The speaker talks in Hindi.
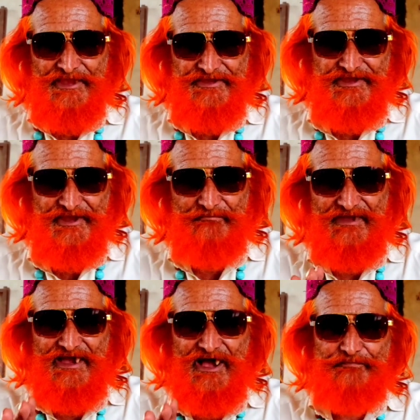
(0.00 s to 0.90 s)
ये
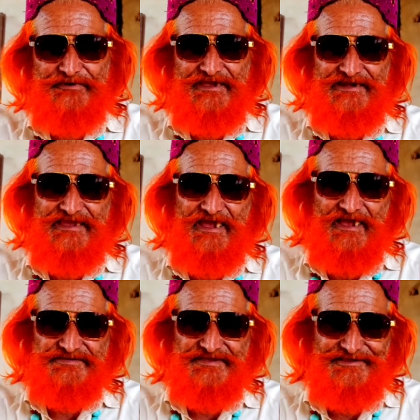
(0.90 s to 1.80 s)
मैं आपके लिए
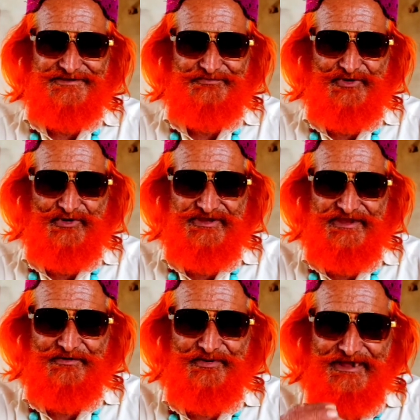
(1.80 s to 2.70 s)
ऐसा समझो
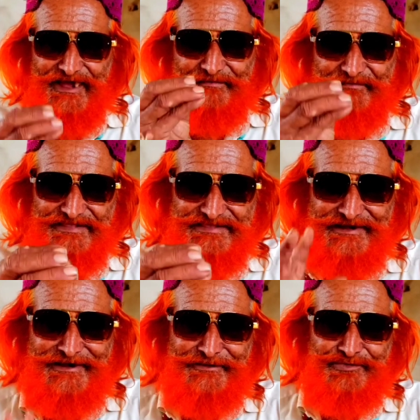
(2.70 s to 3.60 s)
ये खुराक मैं
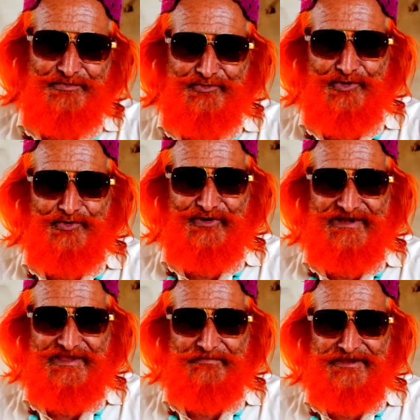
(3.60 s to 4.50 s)
तेरे तुम लोगों
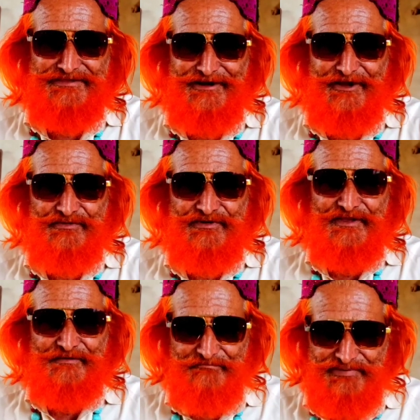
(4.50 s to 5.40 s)
के लिए भेज रहा
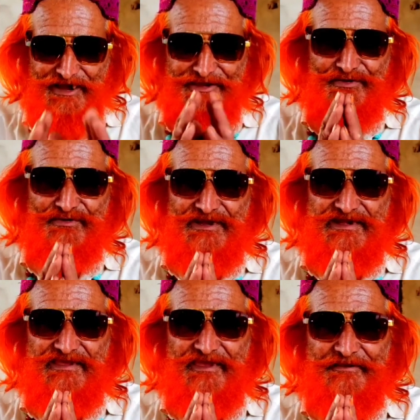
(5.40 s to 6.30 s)
हूँ भाइयों के
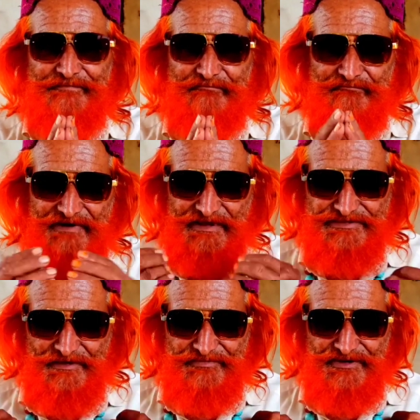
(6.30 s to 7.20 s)
लिए मैं
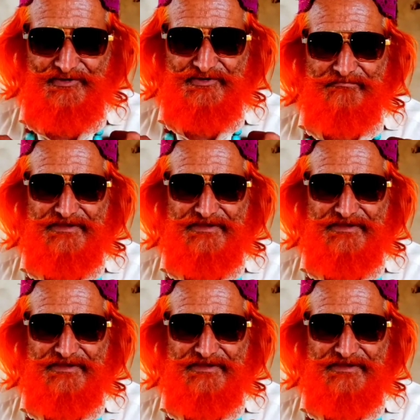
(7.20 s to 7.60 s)
जब ये